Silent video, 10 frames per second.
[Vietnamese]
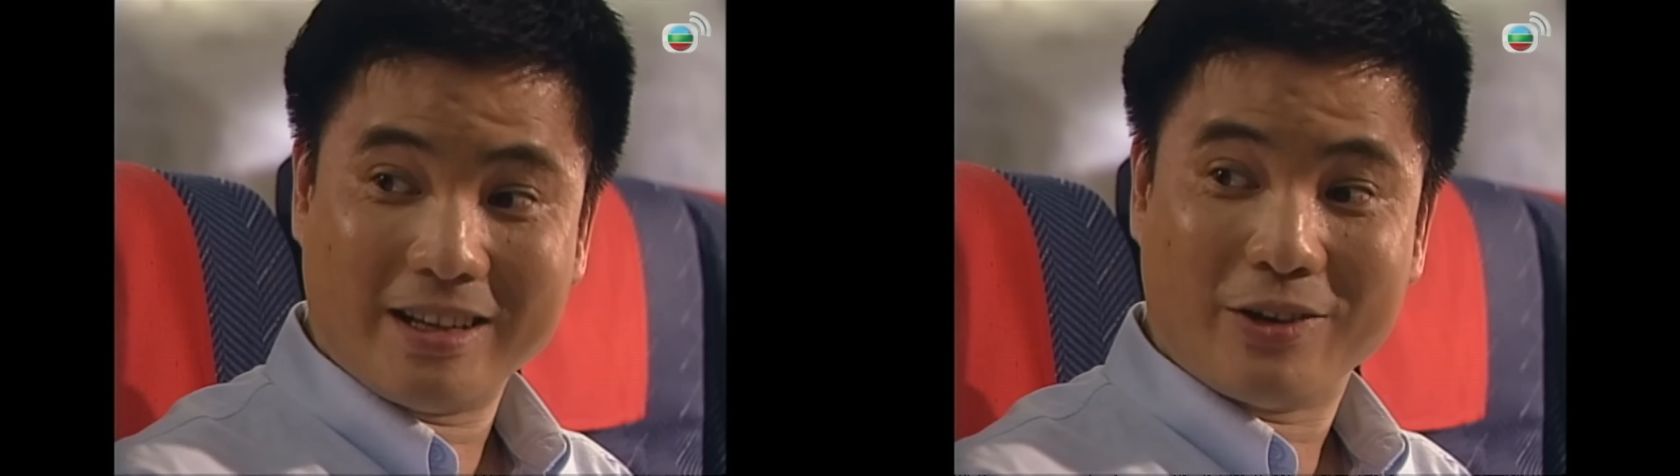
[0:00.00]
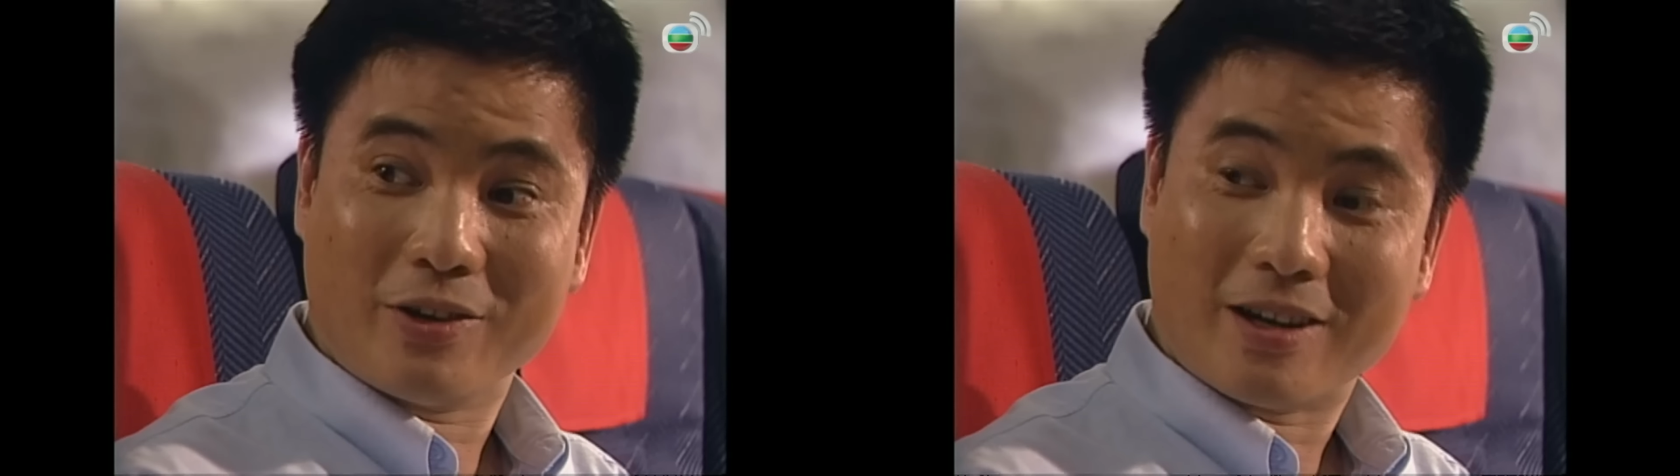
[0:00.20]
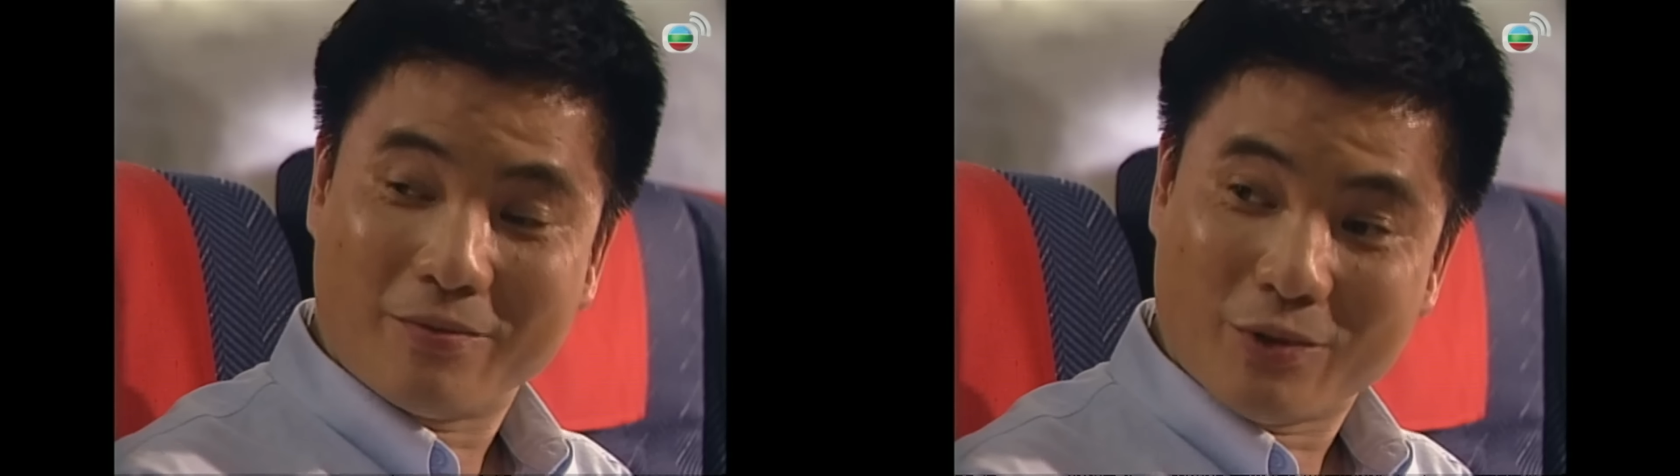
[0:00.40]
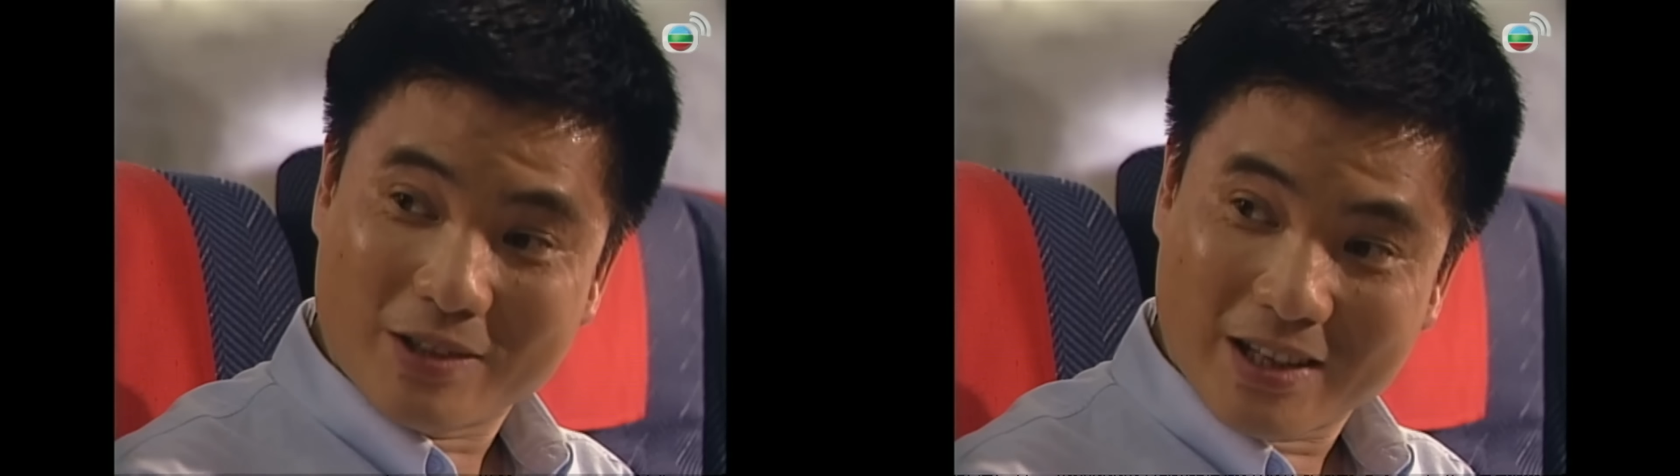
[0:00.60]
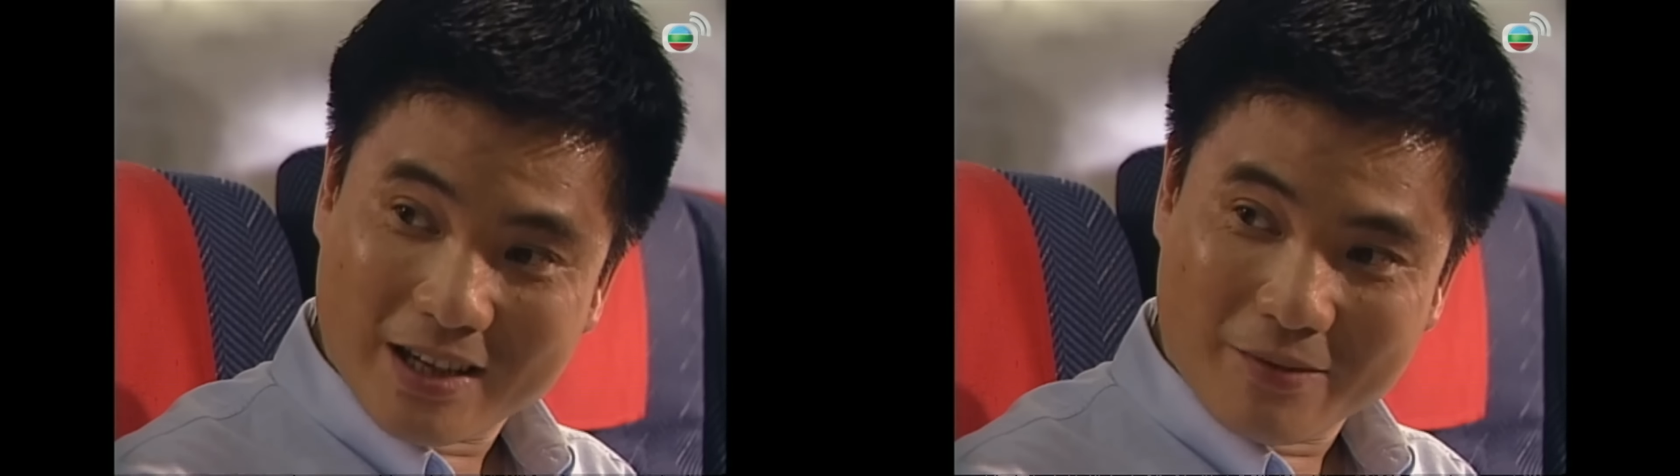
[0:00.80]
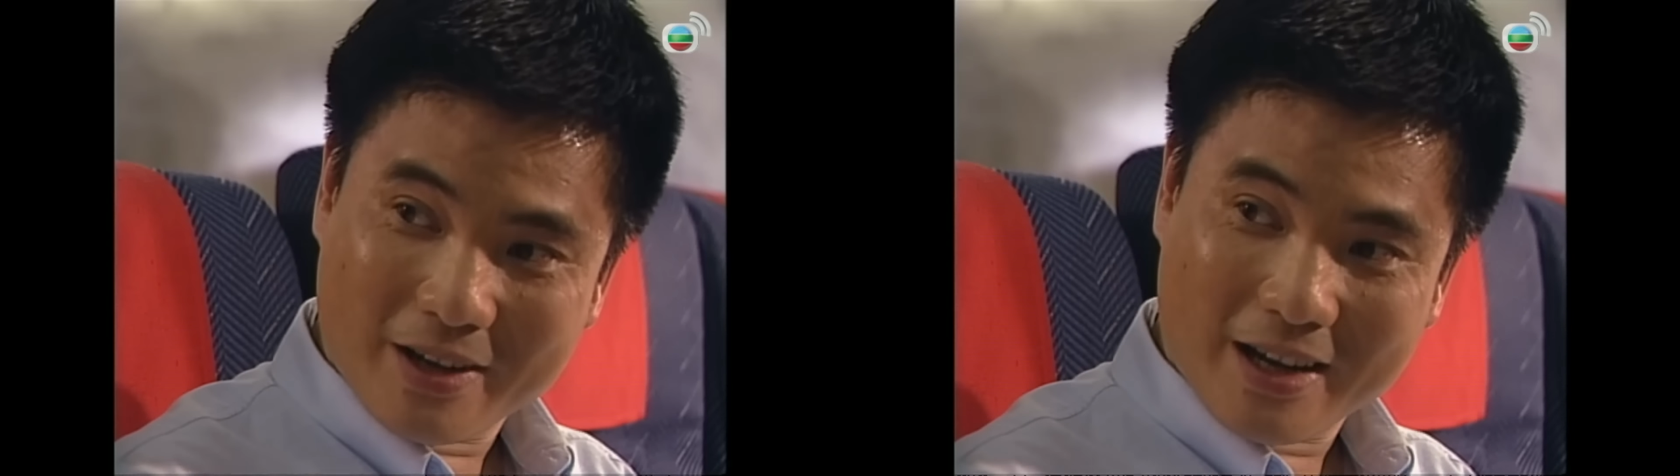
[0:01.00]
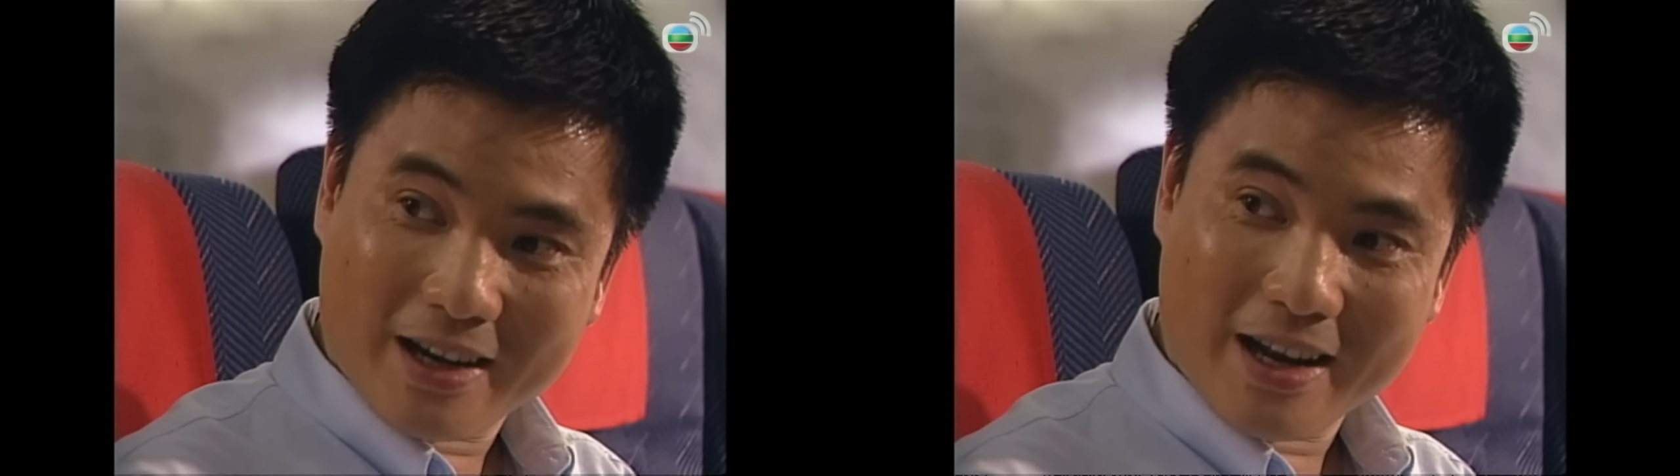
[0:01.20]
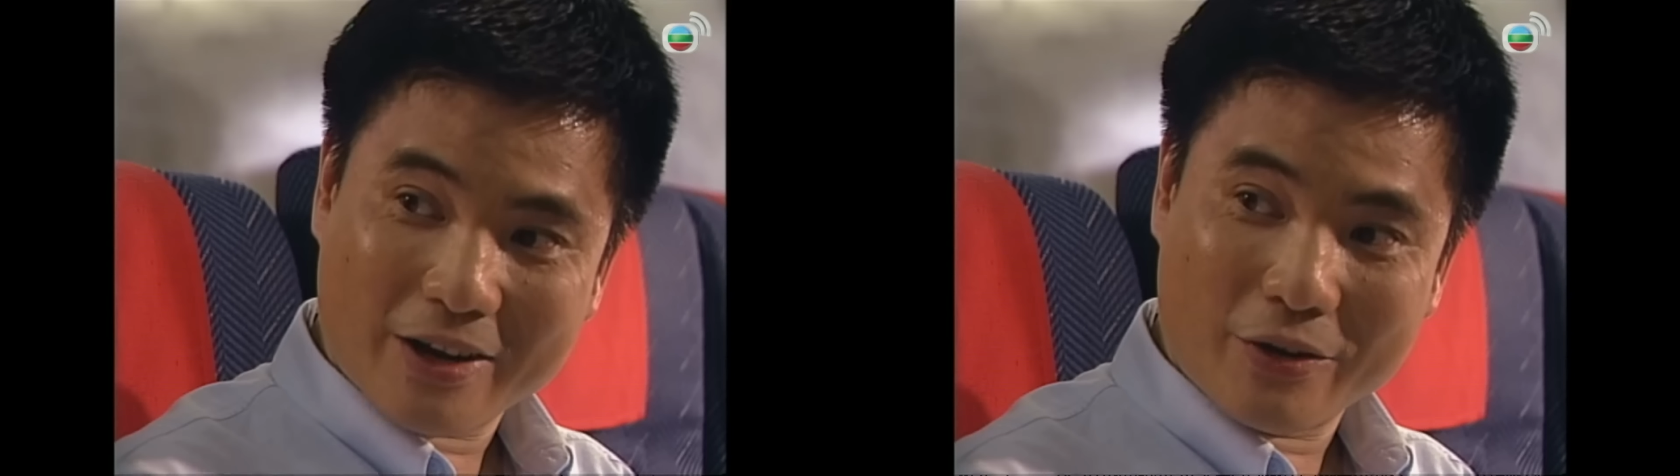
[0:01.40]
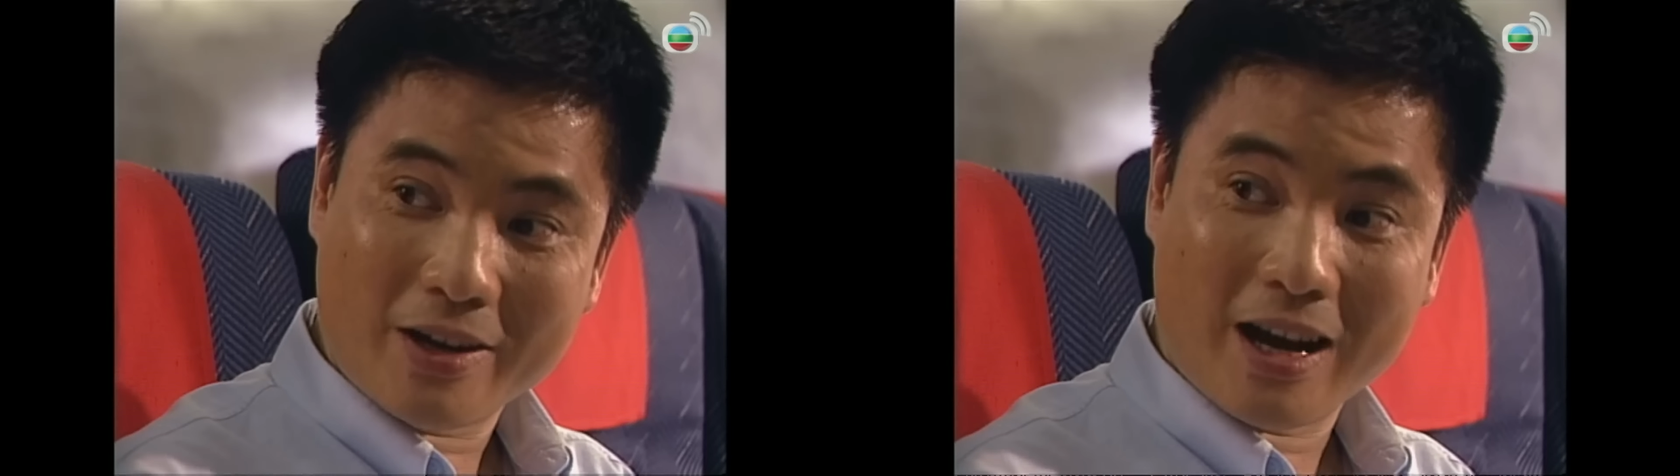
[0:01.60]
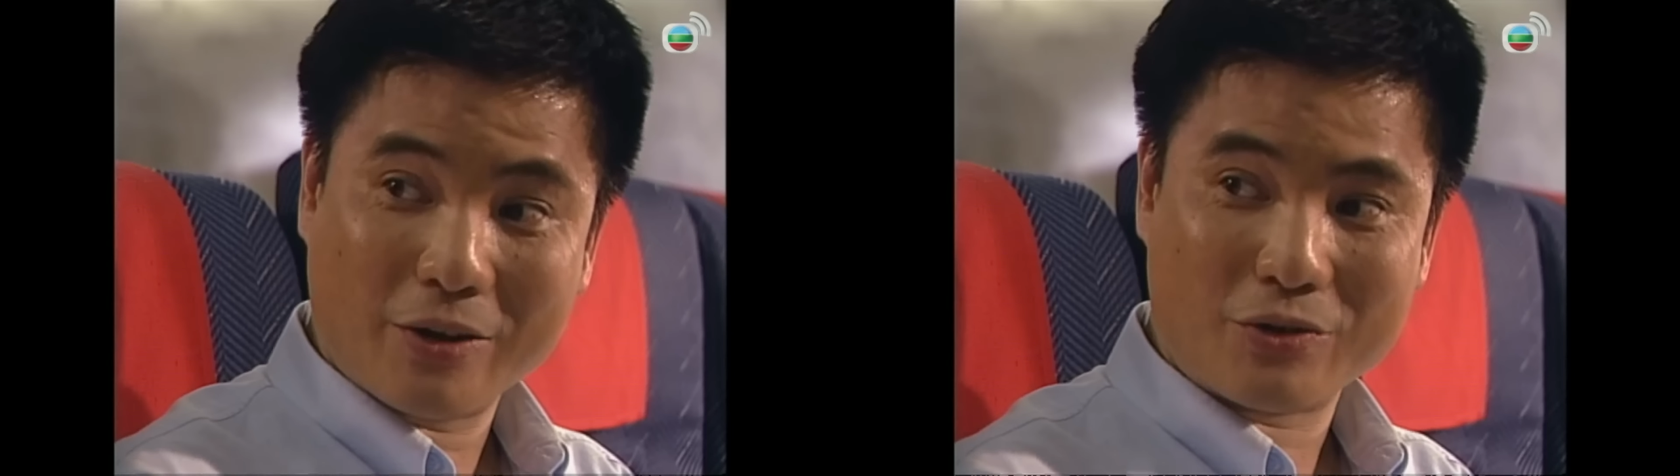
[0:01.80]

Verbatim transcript: Có một người đẹp như cô đi qua đi lại